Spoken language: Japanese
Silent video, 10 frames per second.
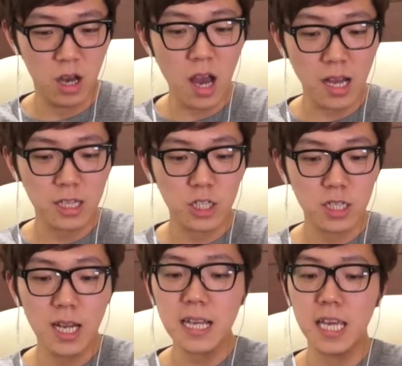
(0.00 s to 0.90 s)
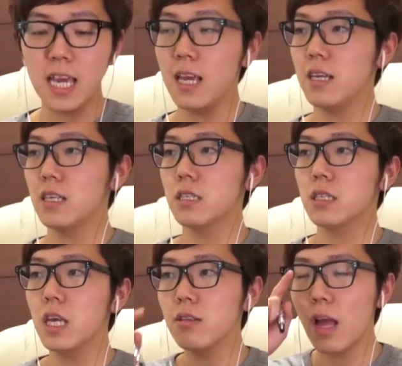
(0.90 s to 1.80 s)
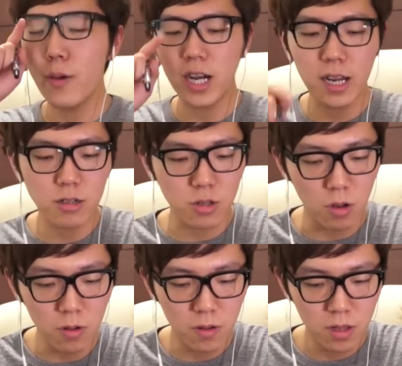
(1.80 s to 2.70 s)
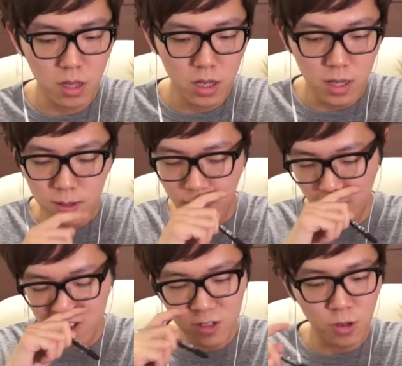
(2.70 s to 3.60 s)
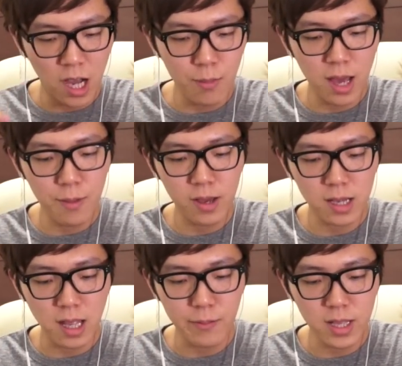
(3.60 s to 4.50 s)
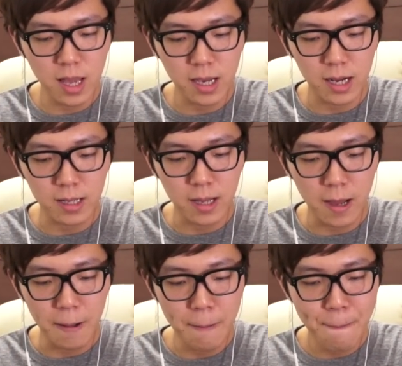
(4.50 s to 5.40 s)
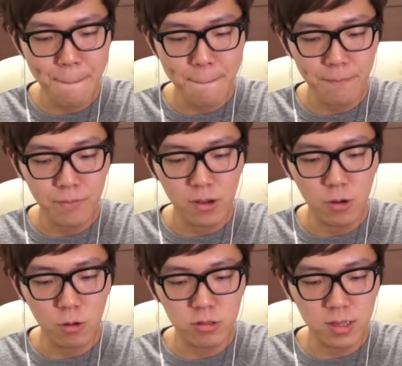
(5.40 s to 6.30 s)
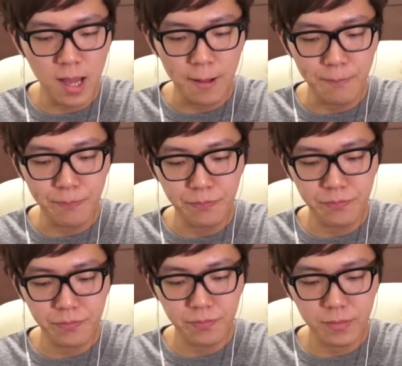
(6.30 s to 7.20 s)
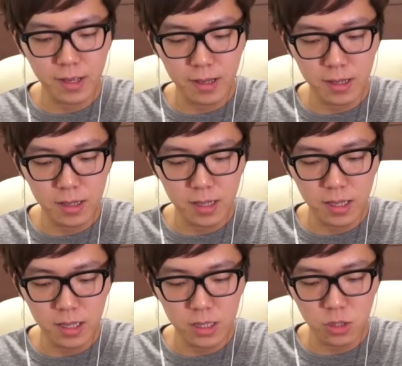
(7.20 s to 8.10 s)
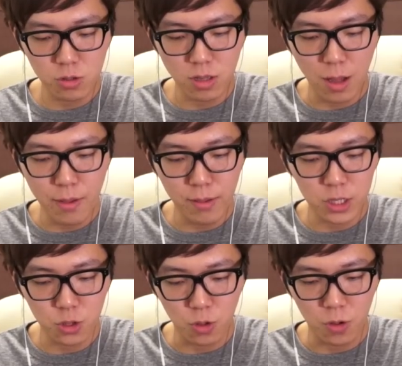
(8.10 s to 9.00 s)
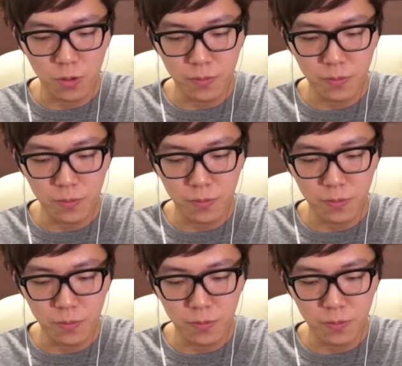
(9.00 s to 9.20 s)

あ、ラッキー、スキル貯められるぞ。悟空のカメハメハ貯めたいからな。ろくターンちょっと貯めましょう。